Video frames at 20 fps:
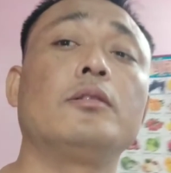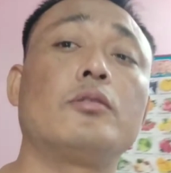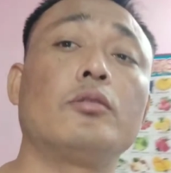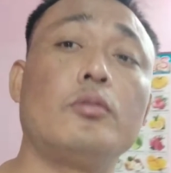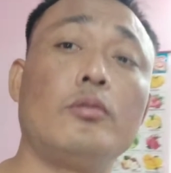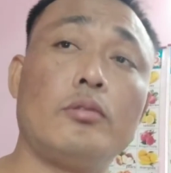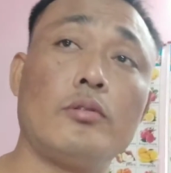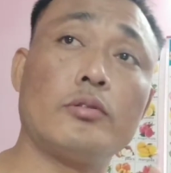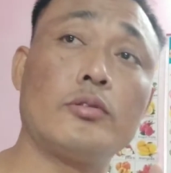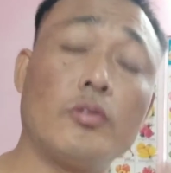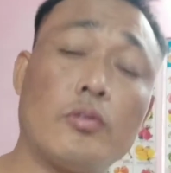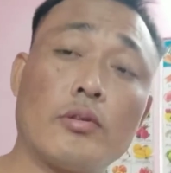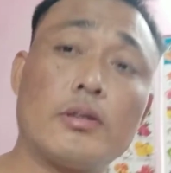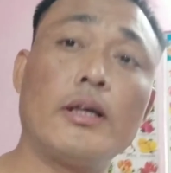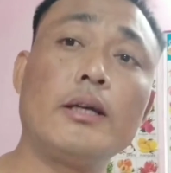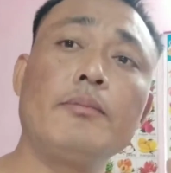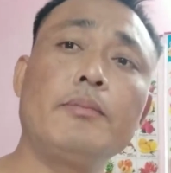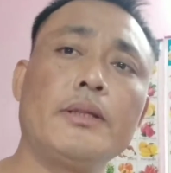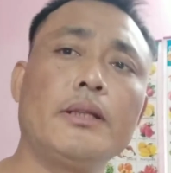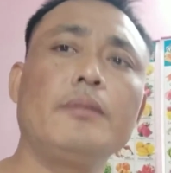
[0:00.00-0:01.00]
तो
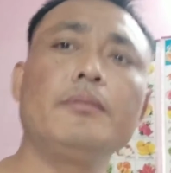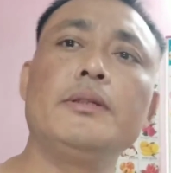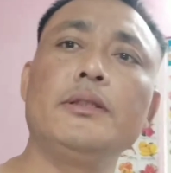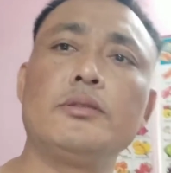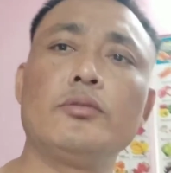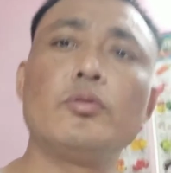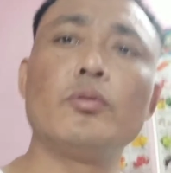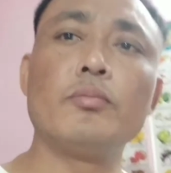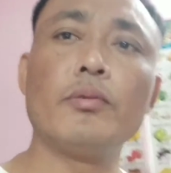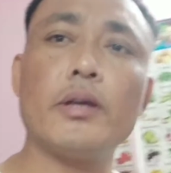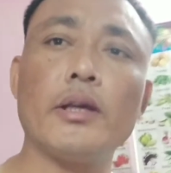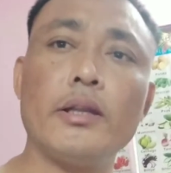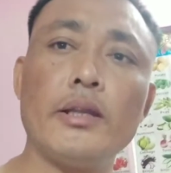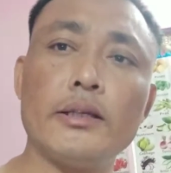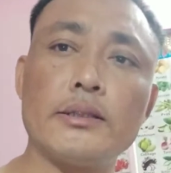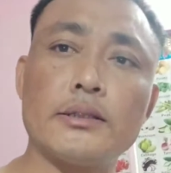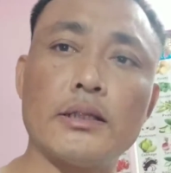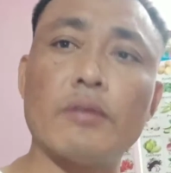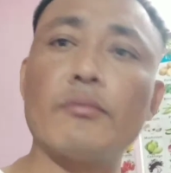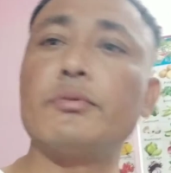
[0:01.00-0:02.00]
छोटा है मतलब इस रूम के
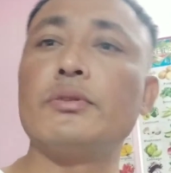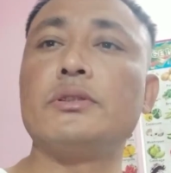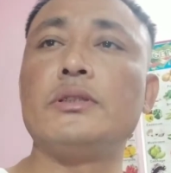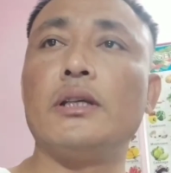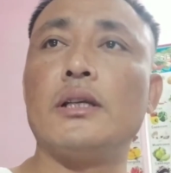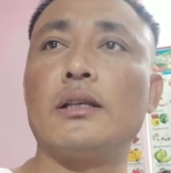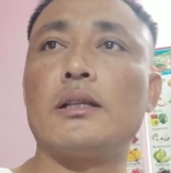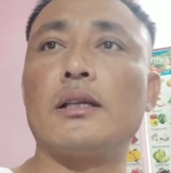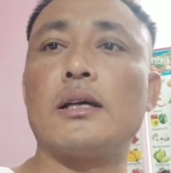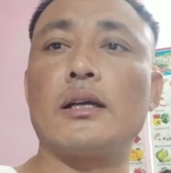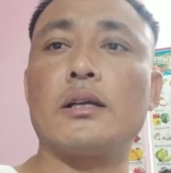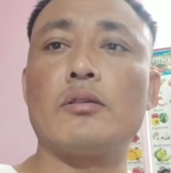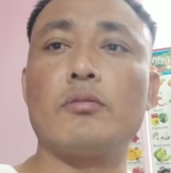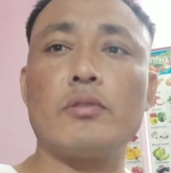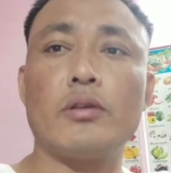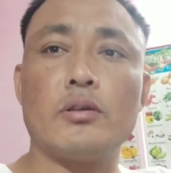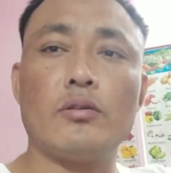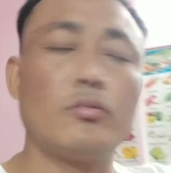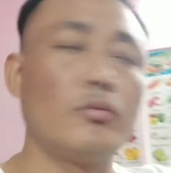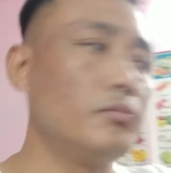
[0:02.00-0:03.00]
लिए सफिशियंट था
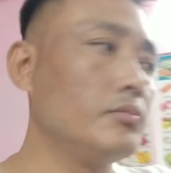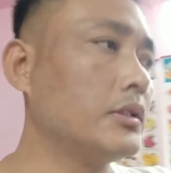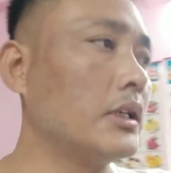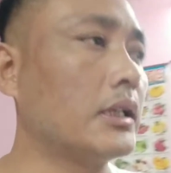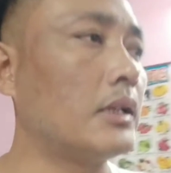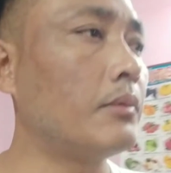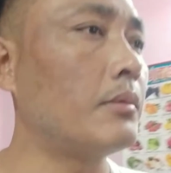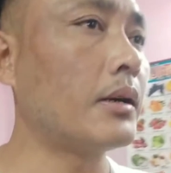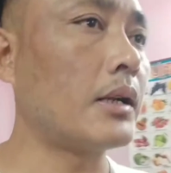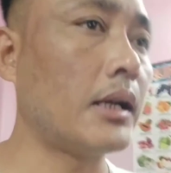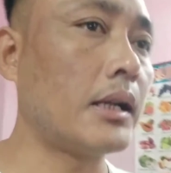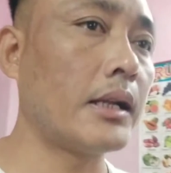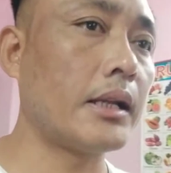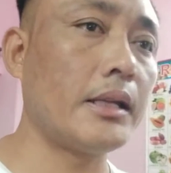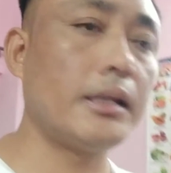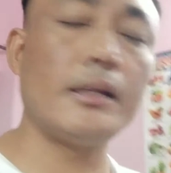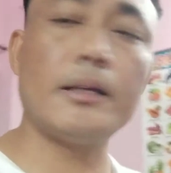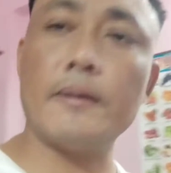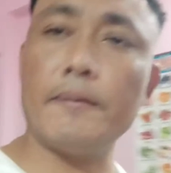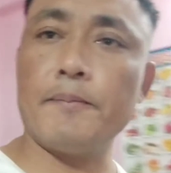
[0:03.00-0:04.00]
क्योंकि रूम ज़्यादा बड़ा
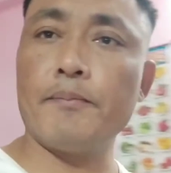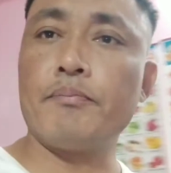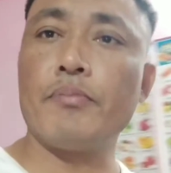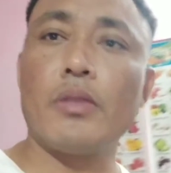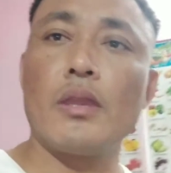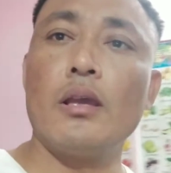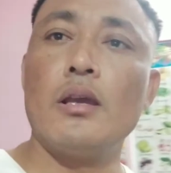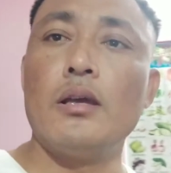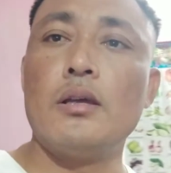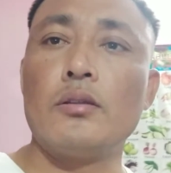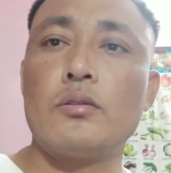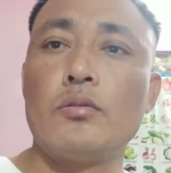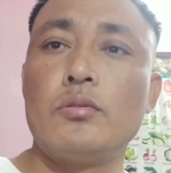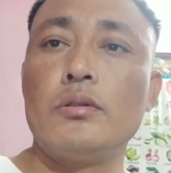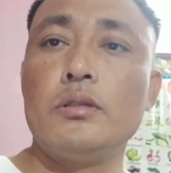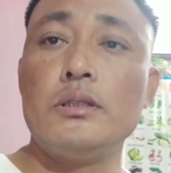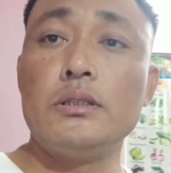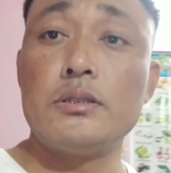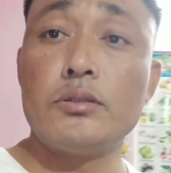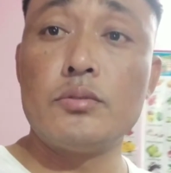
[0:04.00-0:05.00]
नहीं है
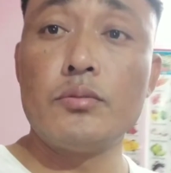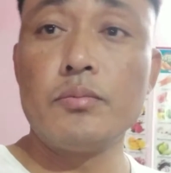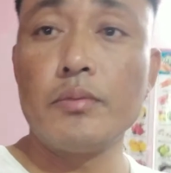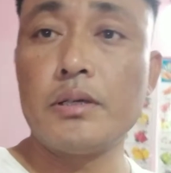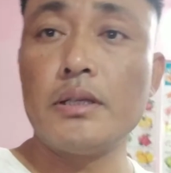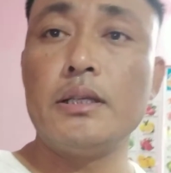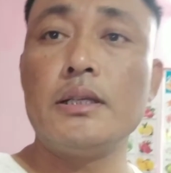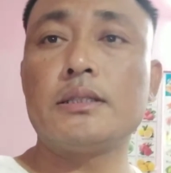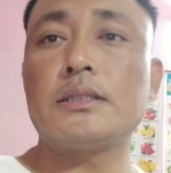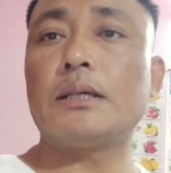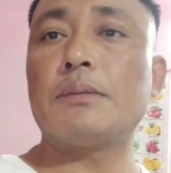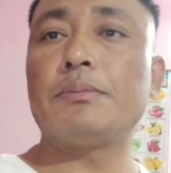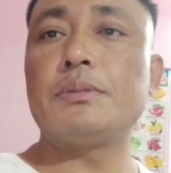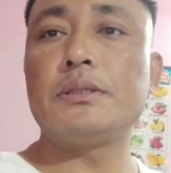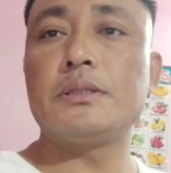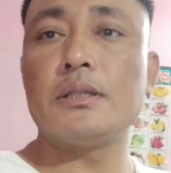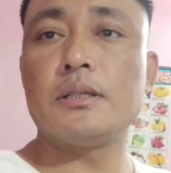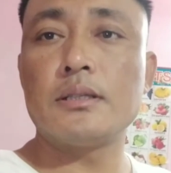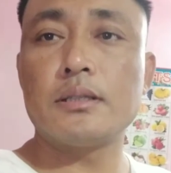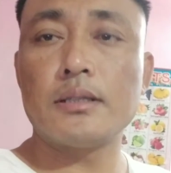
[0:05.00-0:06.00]
तो इस रूम के लिए
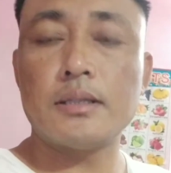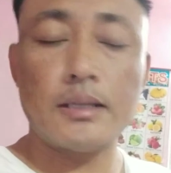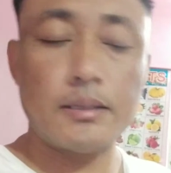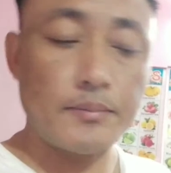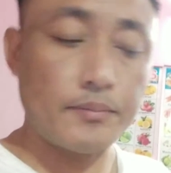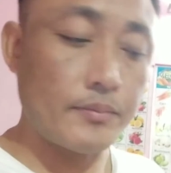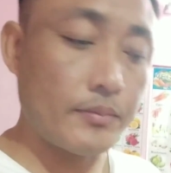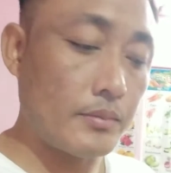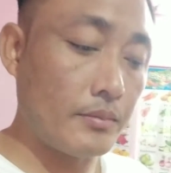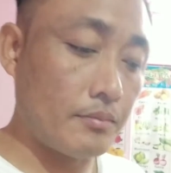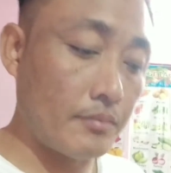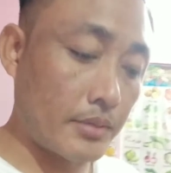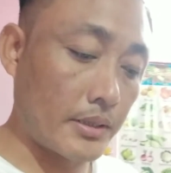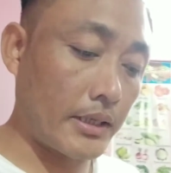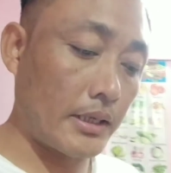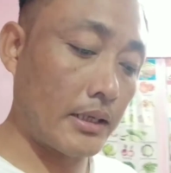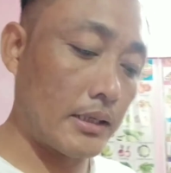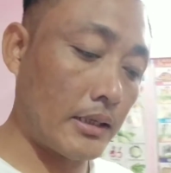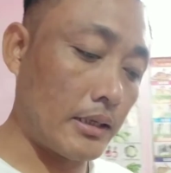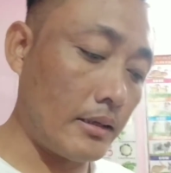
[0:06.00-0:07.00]
सफिशियंट था
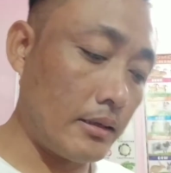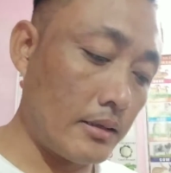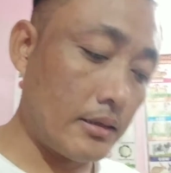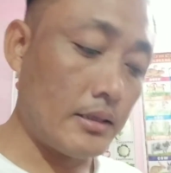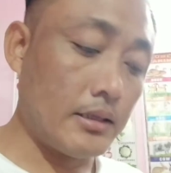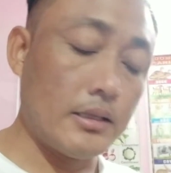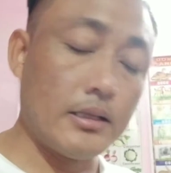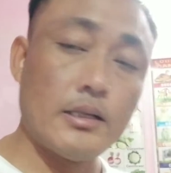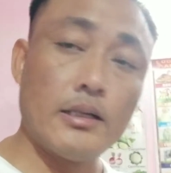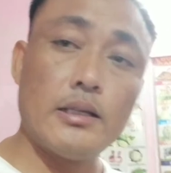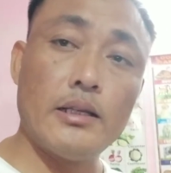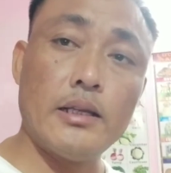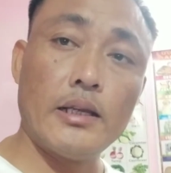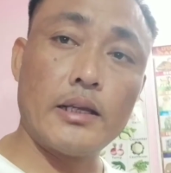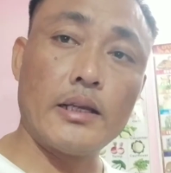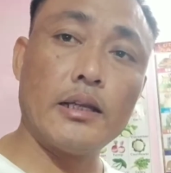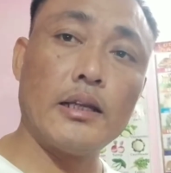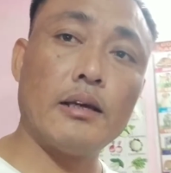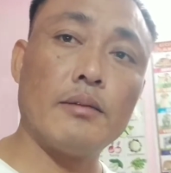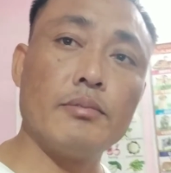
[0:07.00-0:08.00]
बढ़िया था
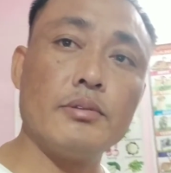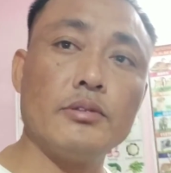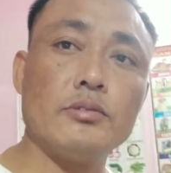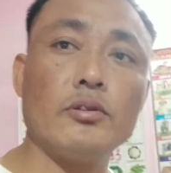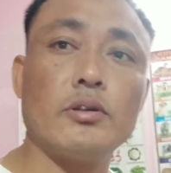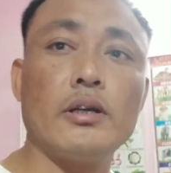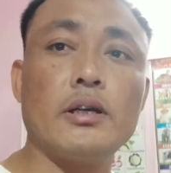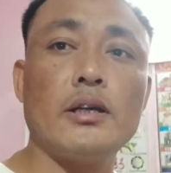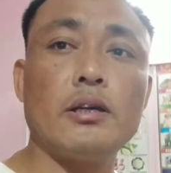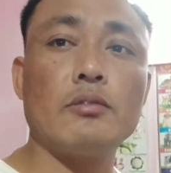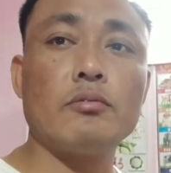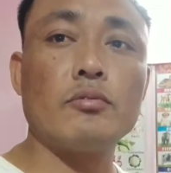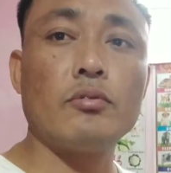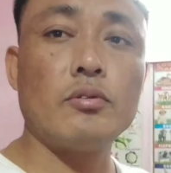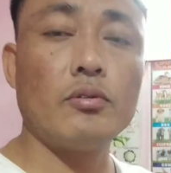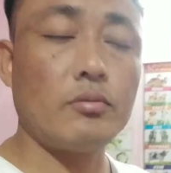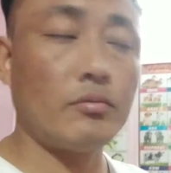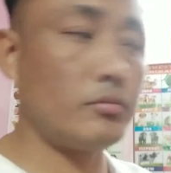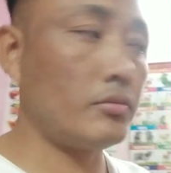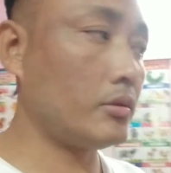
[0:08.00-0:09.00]
लेकिन अभी जो है
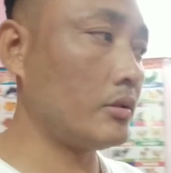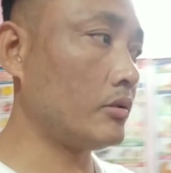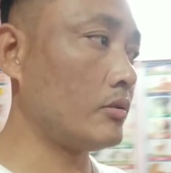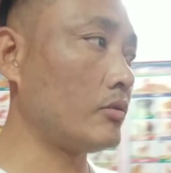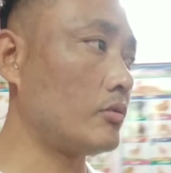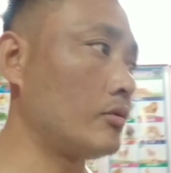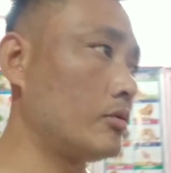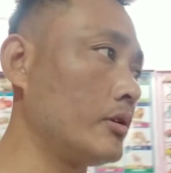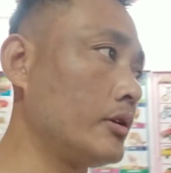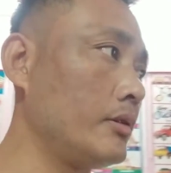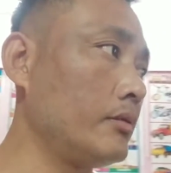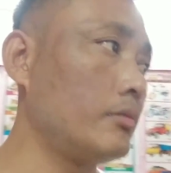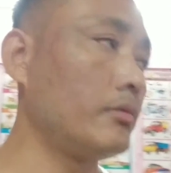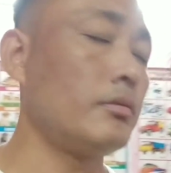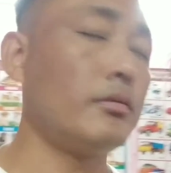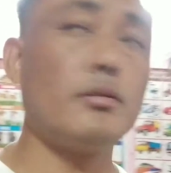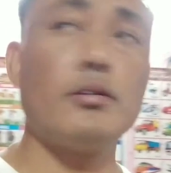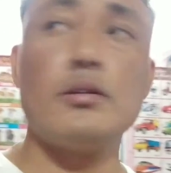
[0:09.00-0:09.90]
वो कोई